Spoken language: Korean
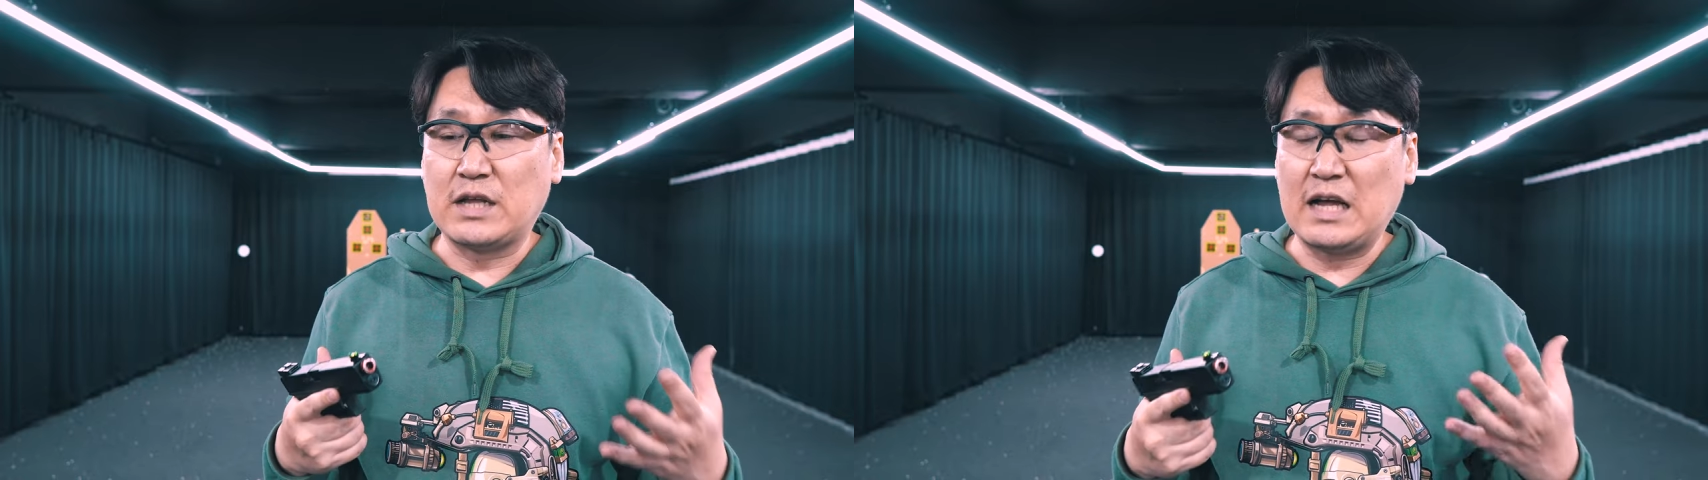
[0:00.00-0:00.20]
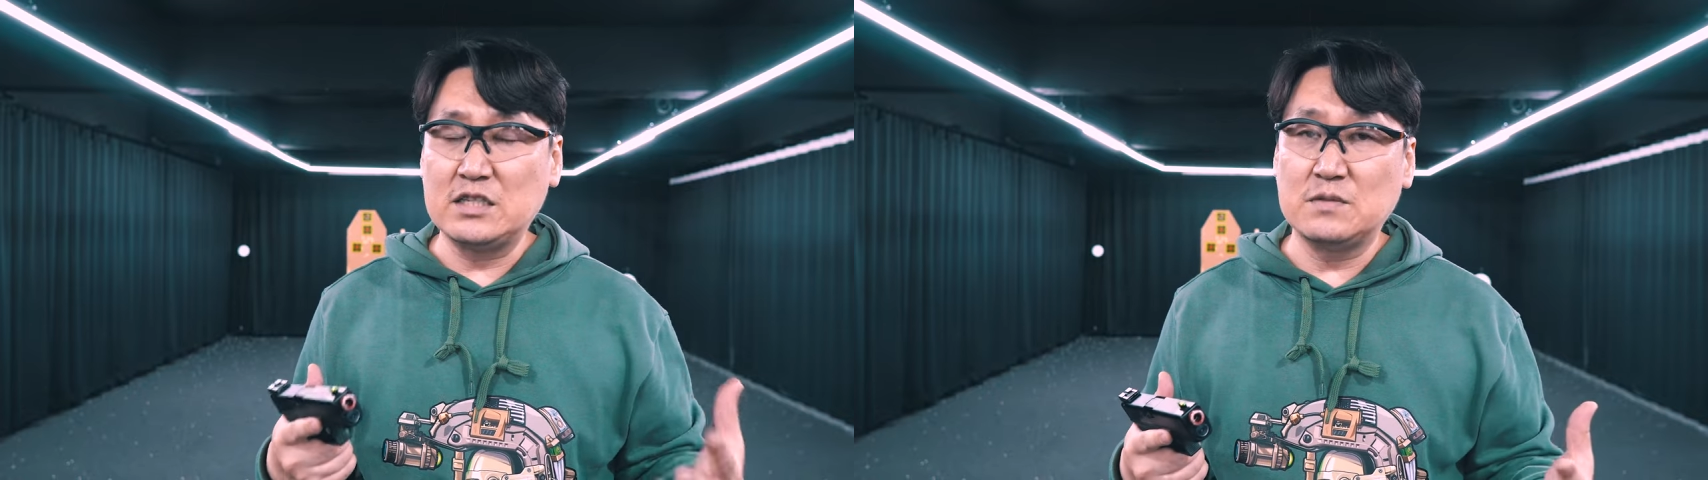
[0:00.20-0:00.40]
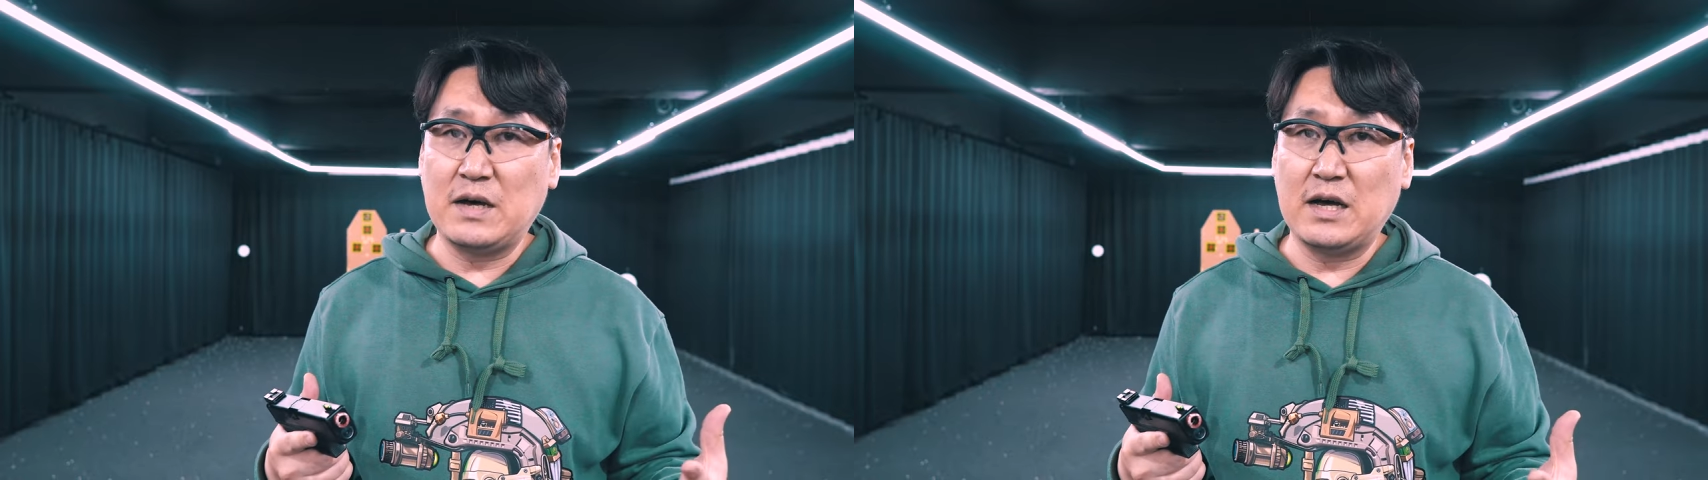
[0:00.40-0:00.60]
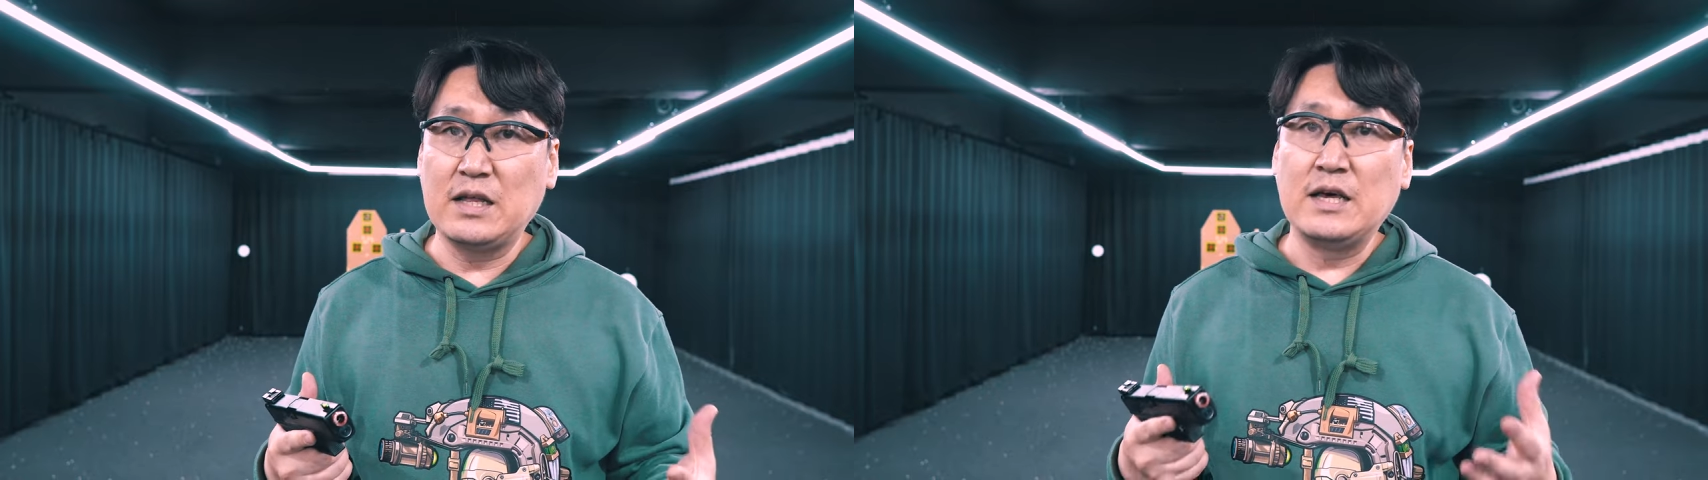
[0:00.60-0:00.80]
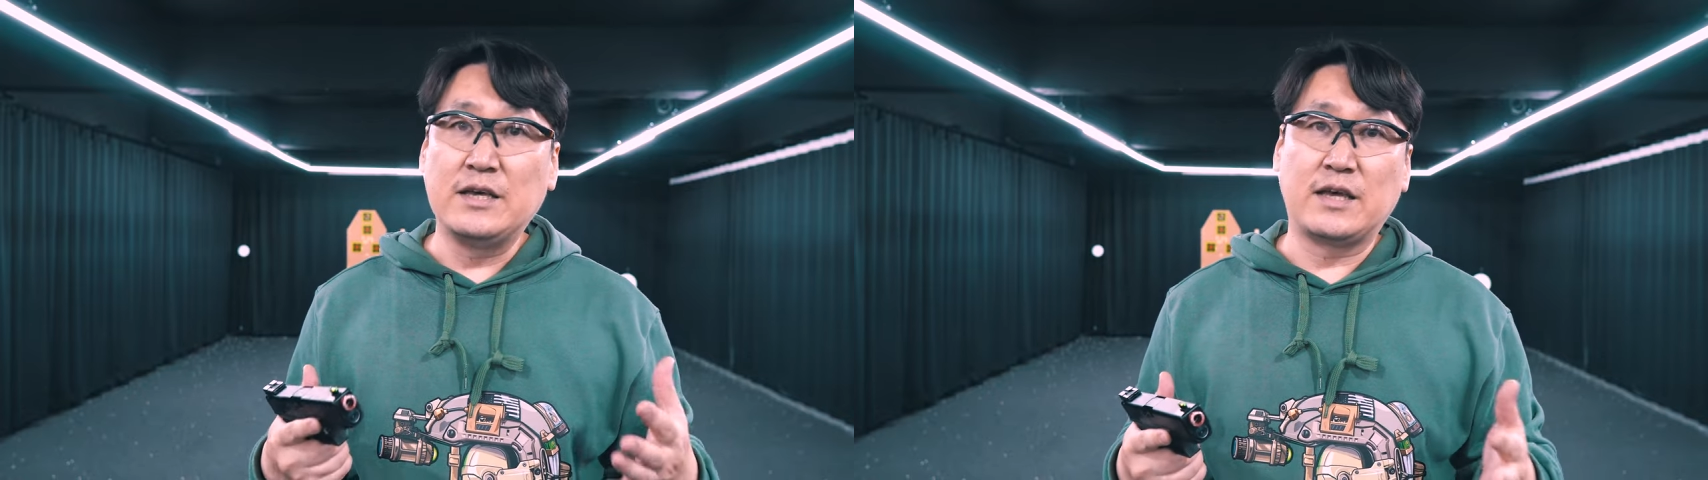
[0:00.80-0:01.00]
하지만
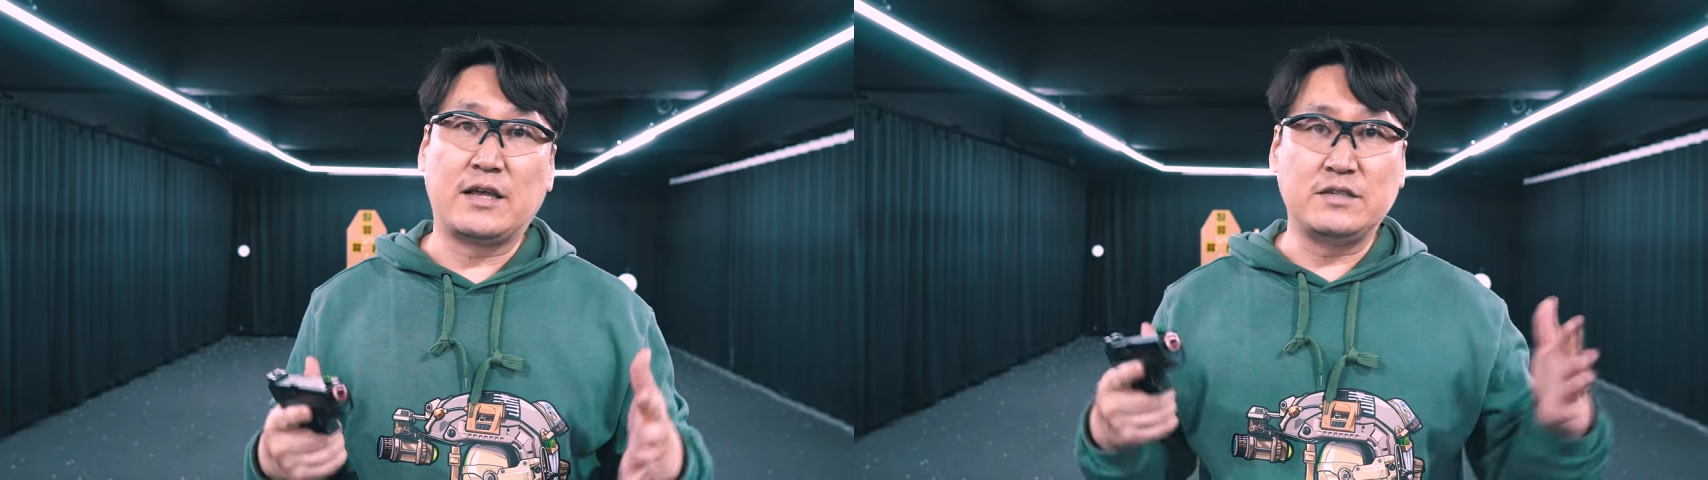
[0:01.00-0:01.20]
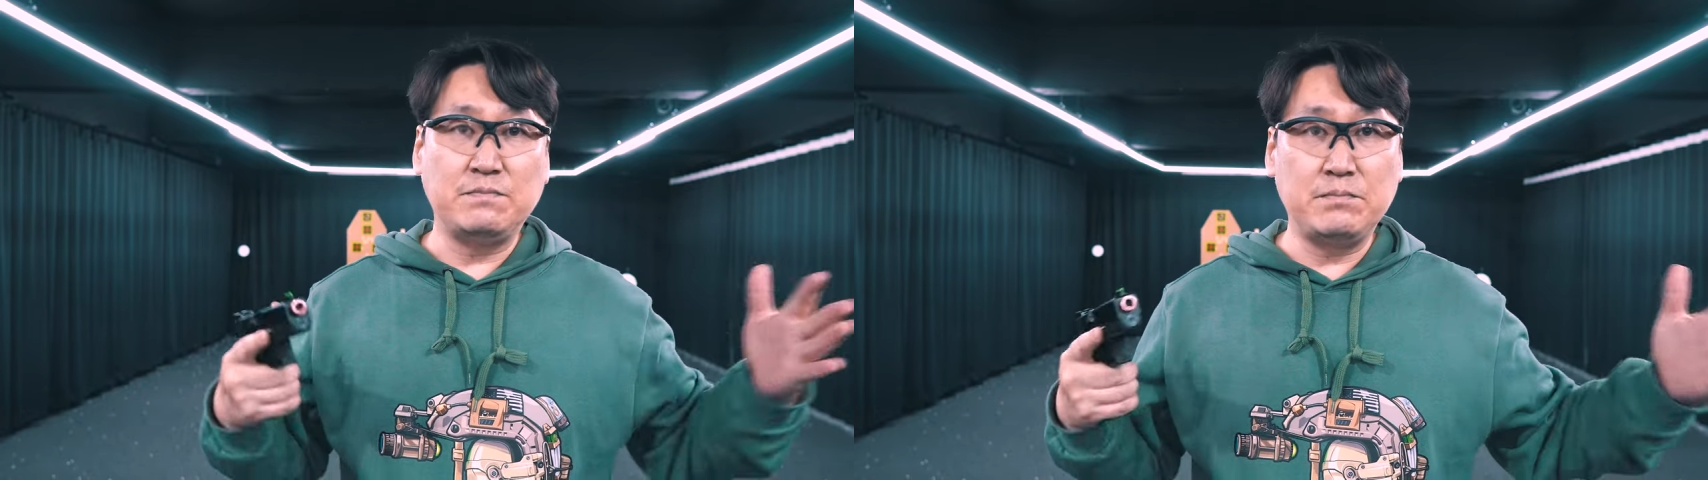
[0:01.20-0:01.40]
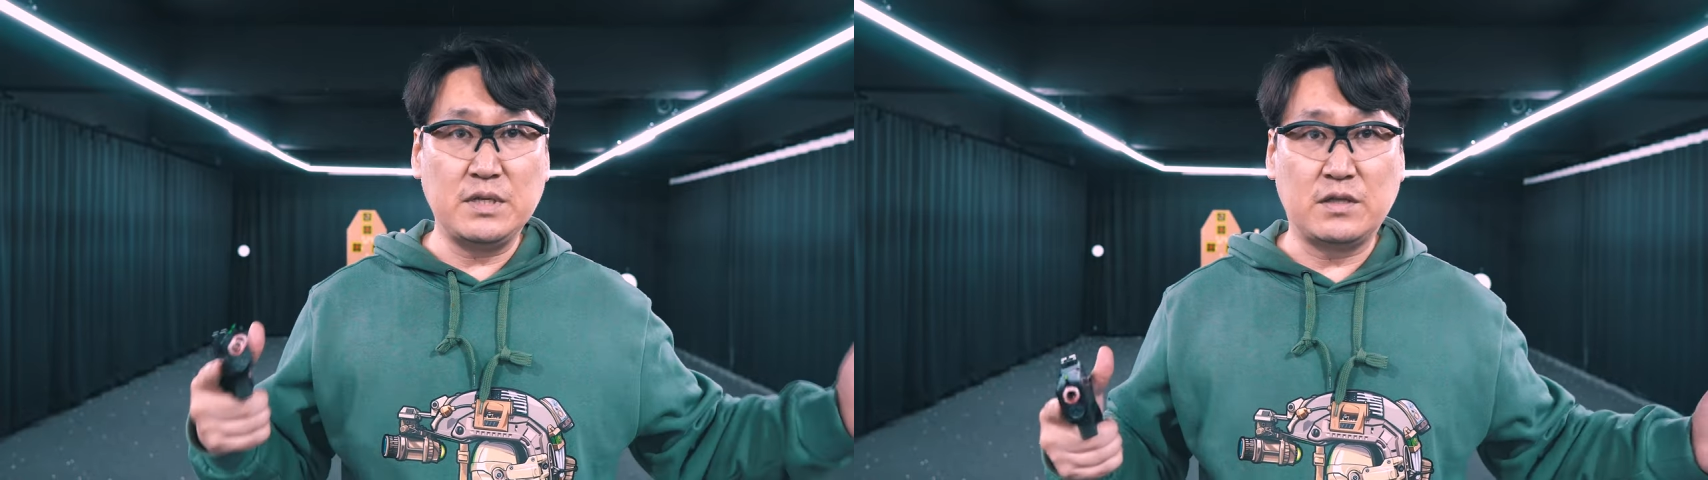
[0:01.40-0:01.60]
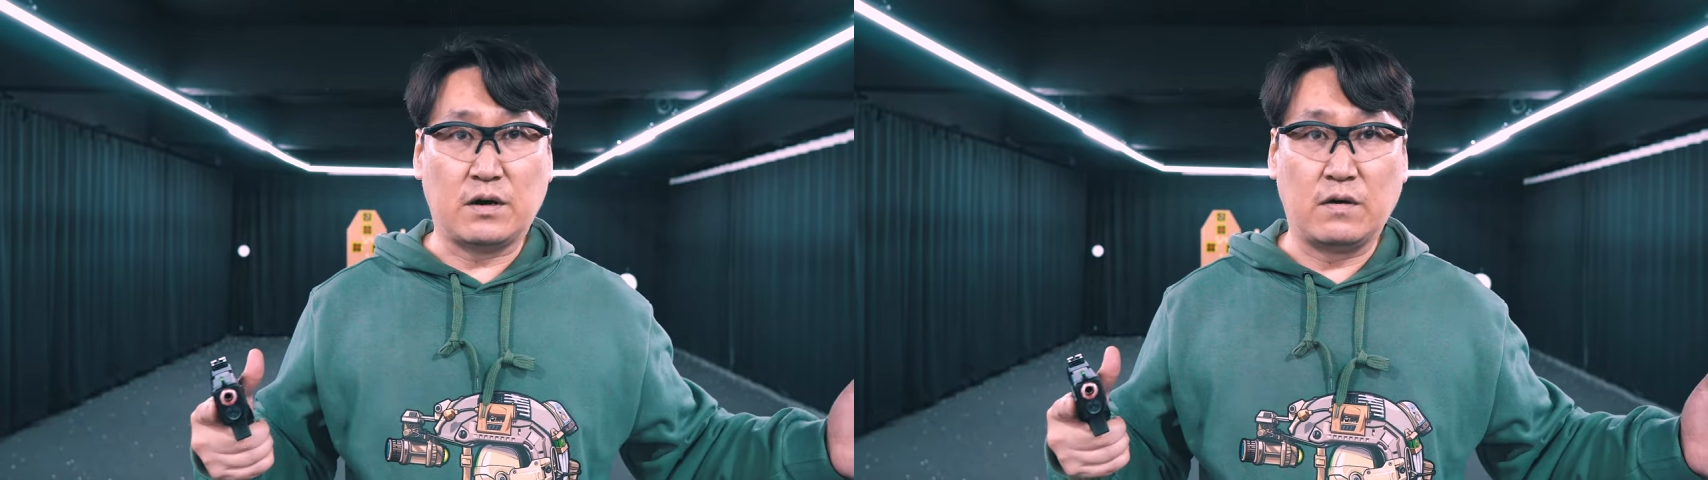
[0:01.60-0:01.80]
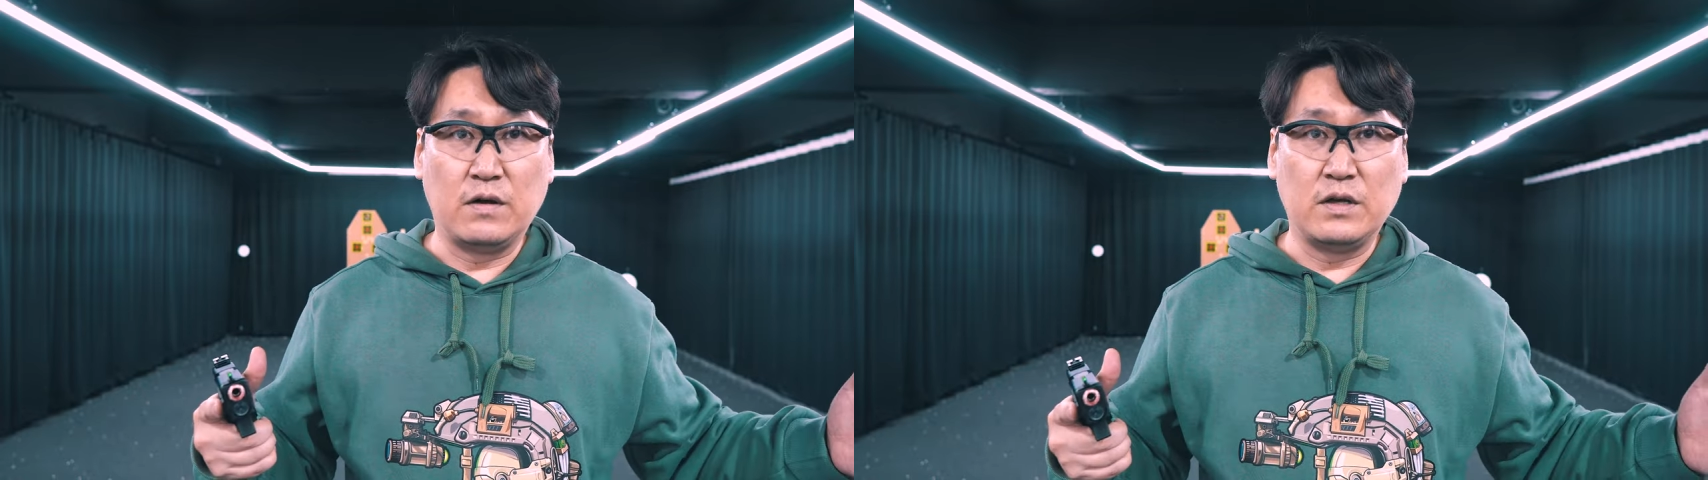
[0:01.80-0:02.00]
이게 10m,